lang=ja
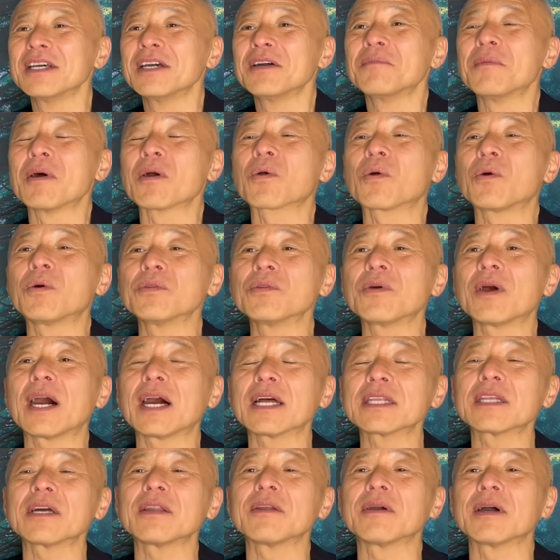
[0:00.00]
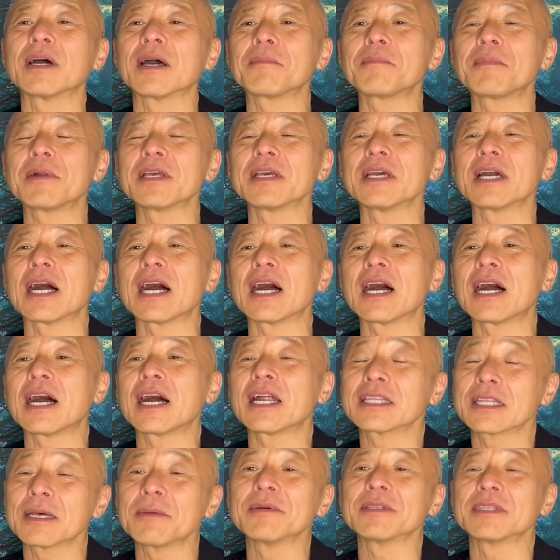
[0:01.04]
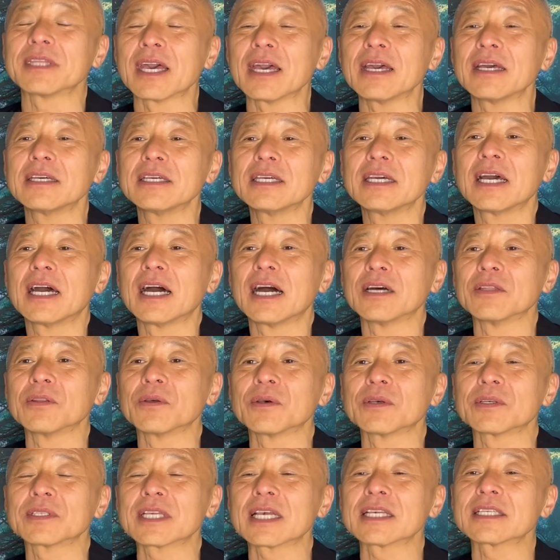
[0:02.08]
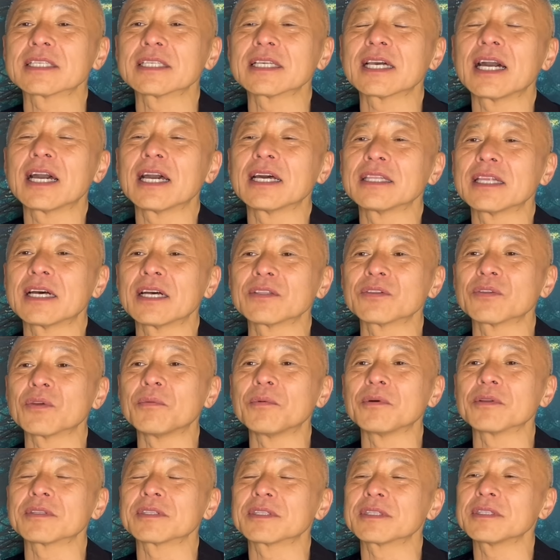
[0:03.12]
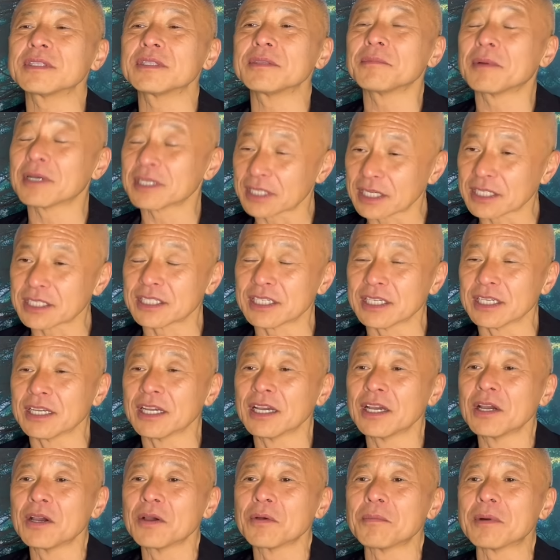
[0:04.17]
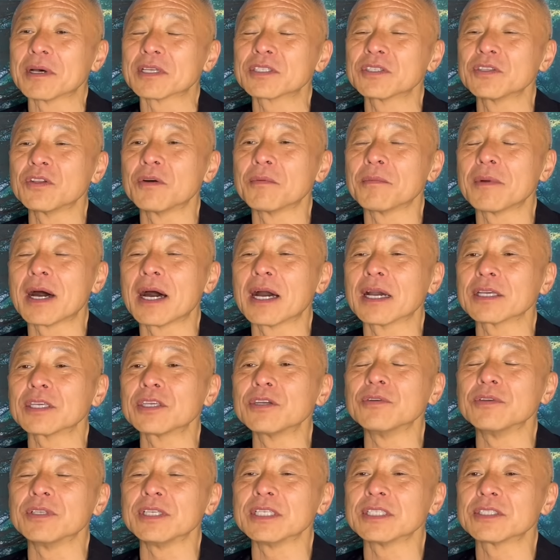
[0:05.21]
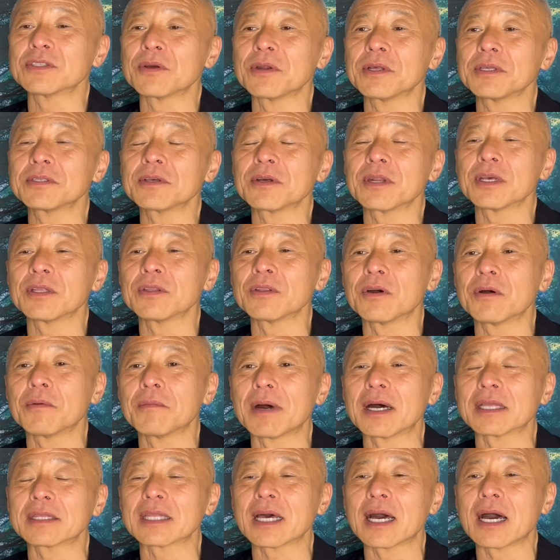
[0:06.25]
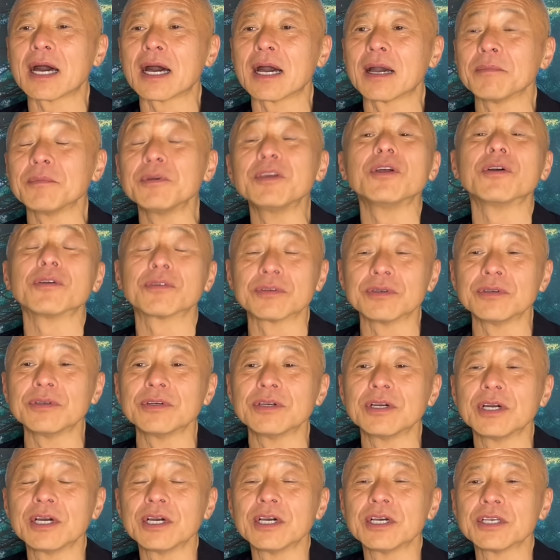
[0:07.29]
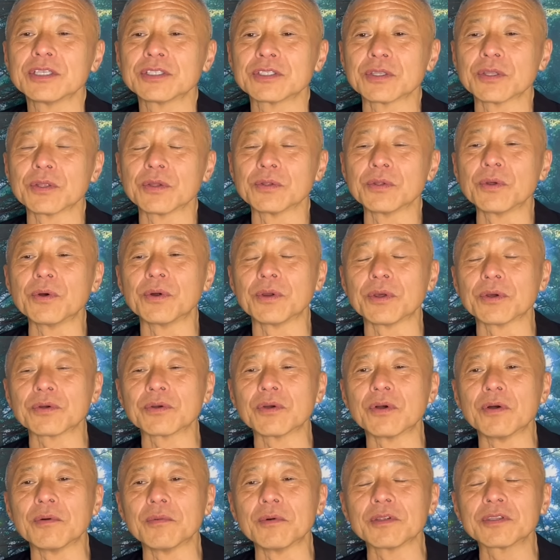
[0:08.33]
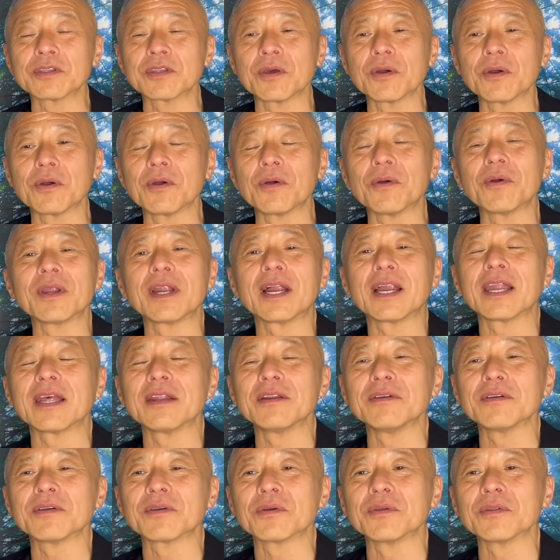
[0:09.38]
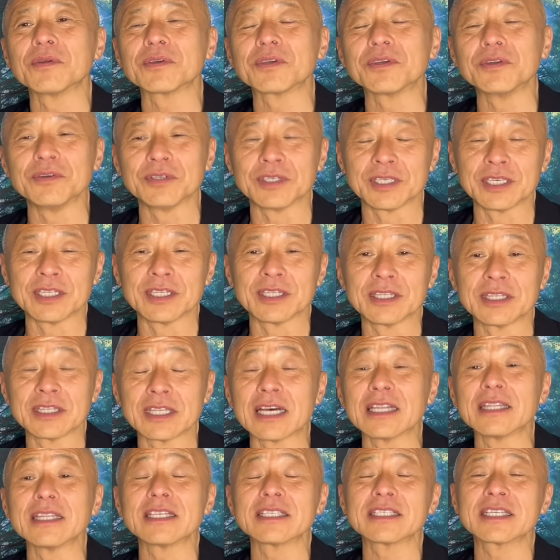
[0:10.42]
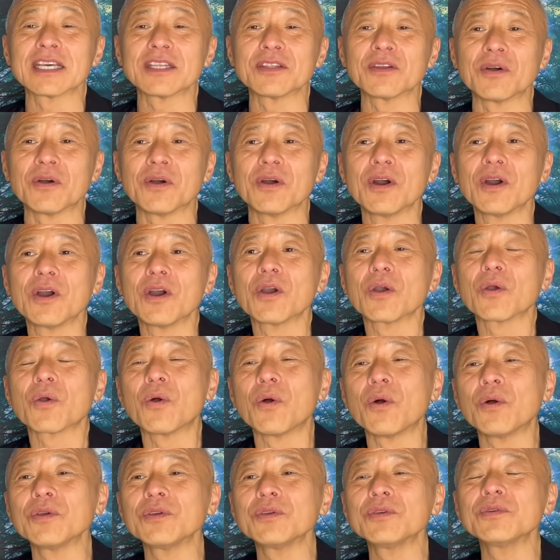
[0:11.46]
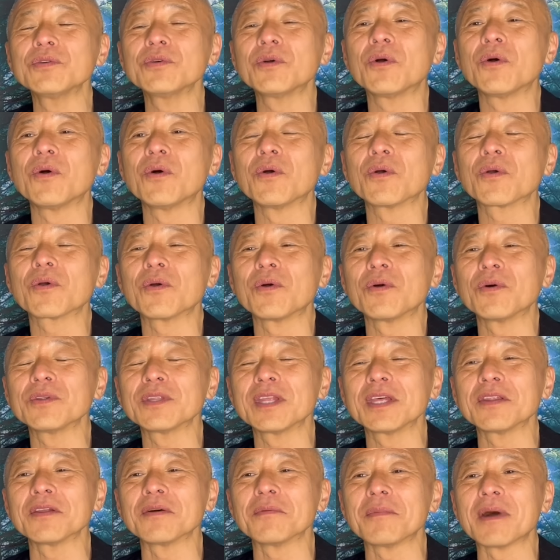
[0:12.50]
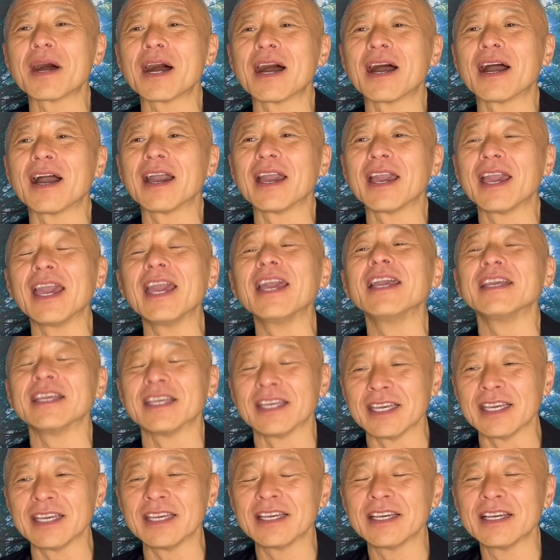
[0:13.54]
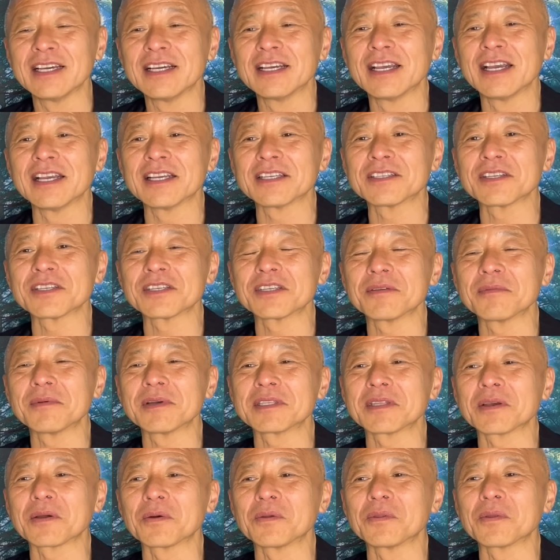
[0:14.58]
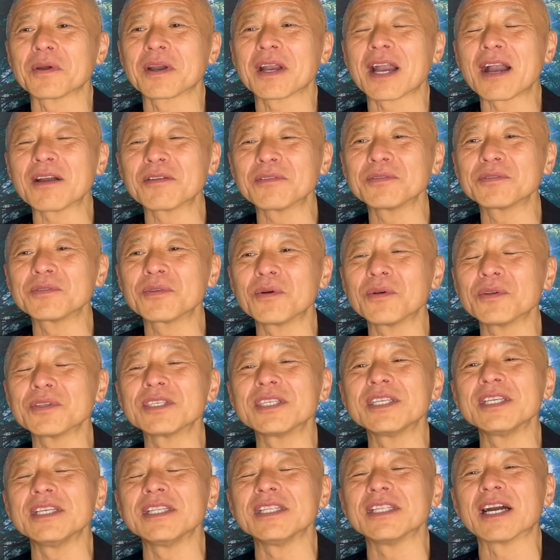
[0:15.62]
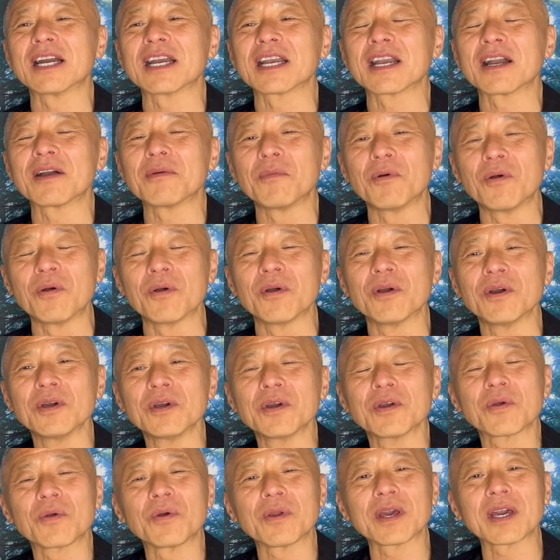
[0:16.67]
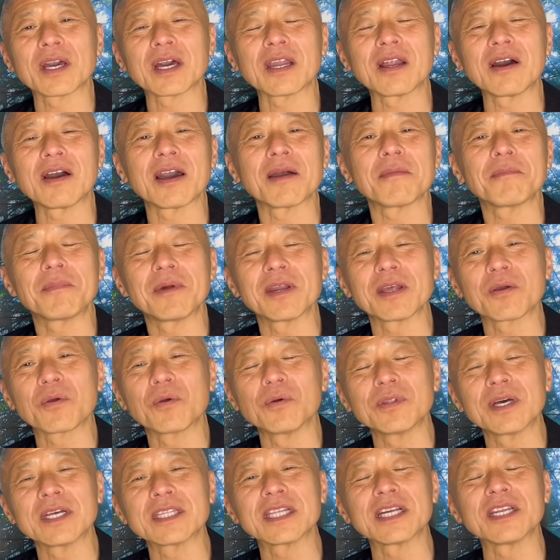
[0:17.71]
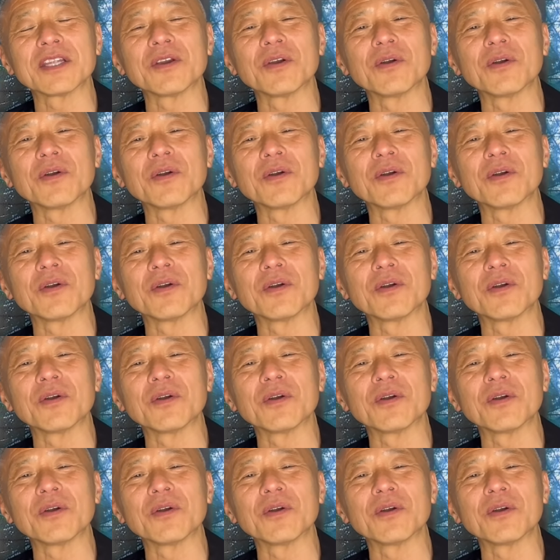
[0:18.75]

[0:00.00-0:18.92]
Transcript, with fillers: まあ、このあたりはやっぱり改めて、あの、さすがやなと思って、ましたし、まあ、スノーマンきゅうにんそれぞれのまた魅力、その能力を持っておられるこのきゅうにんなんですけど、こういう方向でのまあ演技、えー、そしてまたこの格闘シーンなんかも、これからやっぱりこのあたり